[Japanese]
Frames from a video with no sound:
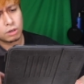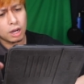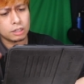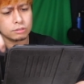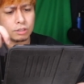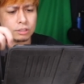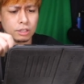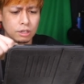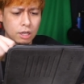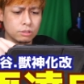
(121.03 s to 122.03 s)
は把握でき
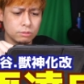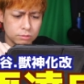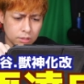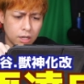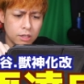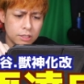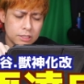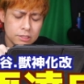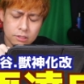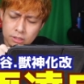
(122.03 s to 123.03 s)
てないというか
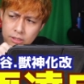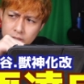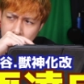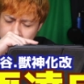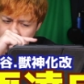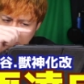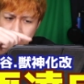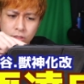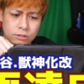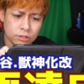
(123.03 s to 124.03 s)
できてない
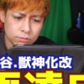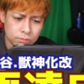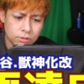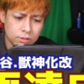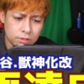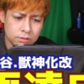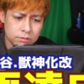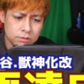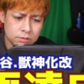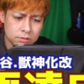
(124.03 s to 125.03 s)
んですけどね
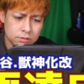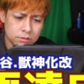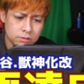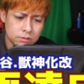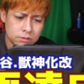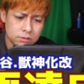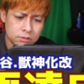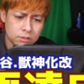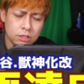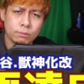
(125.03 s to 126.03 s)

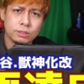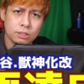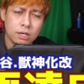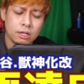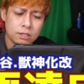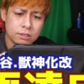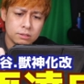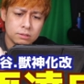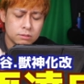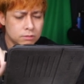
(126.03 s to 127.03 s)
なってました
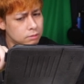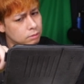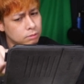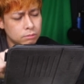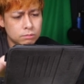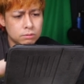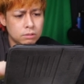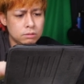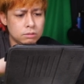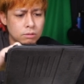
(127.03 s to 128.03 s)
な
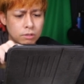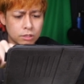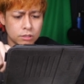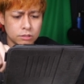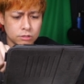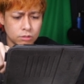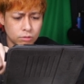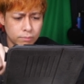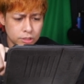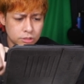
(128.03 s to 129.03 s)
んでかわかんないんですけど
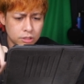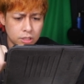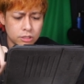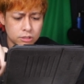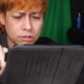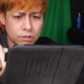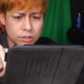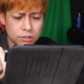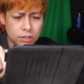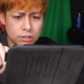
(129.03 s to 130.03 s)
マジでなんでかわか
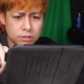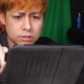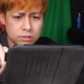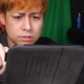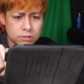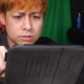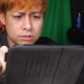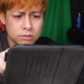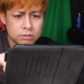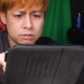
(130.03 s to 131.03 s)
んない
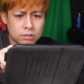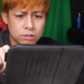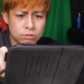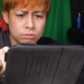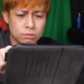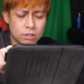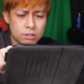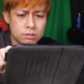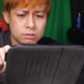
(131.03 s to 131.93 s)
あとは